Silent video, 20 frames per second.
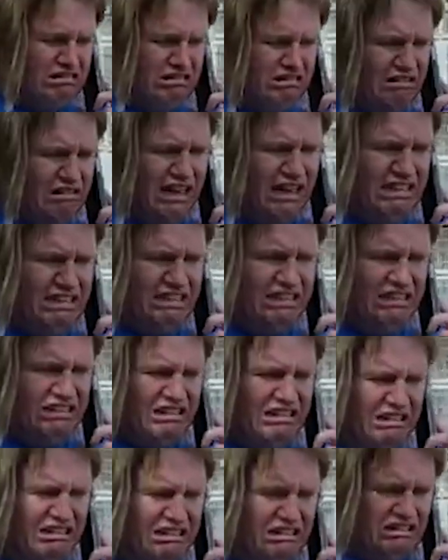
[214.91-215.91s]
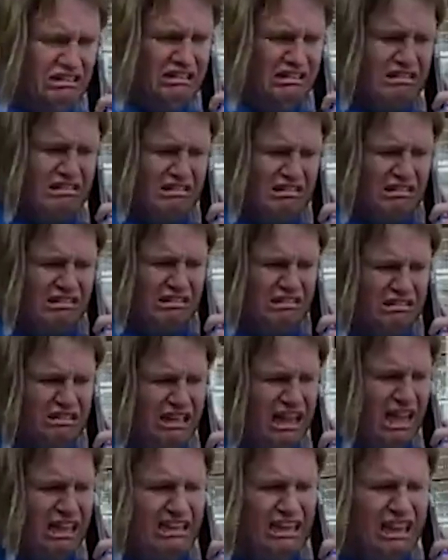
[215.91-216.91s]
Was? Die
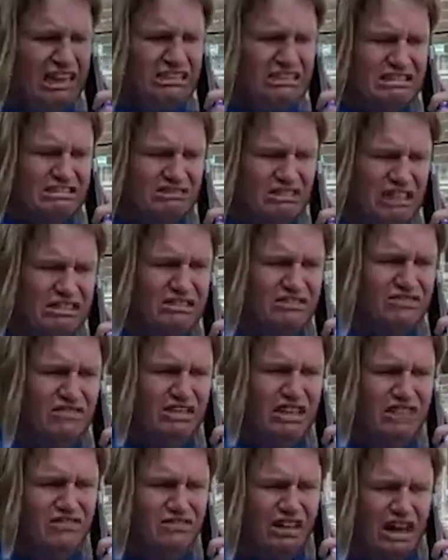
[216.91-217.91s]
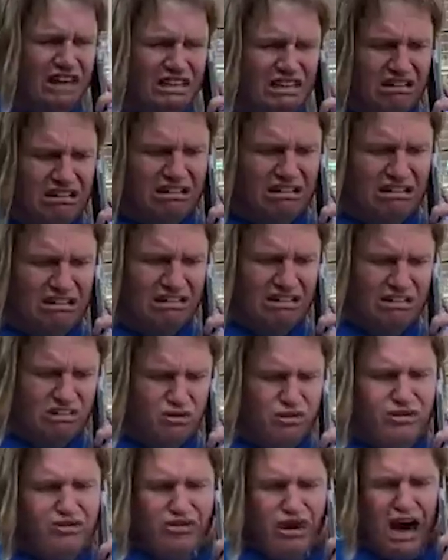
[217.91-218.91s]
Allianz, was, wie, was? Du
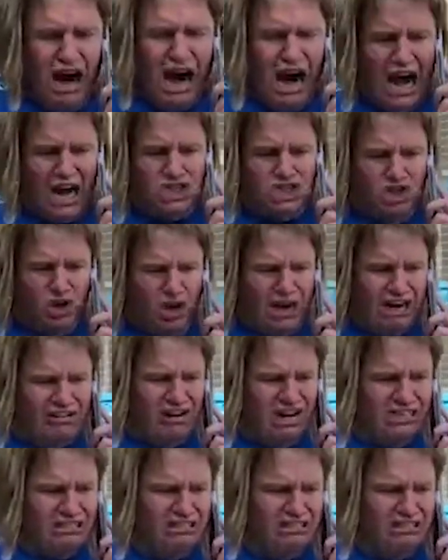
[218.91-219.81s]
willst verarschen oder was?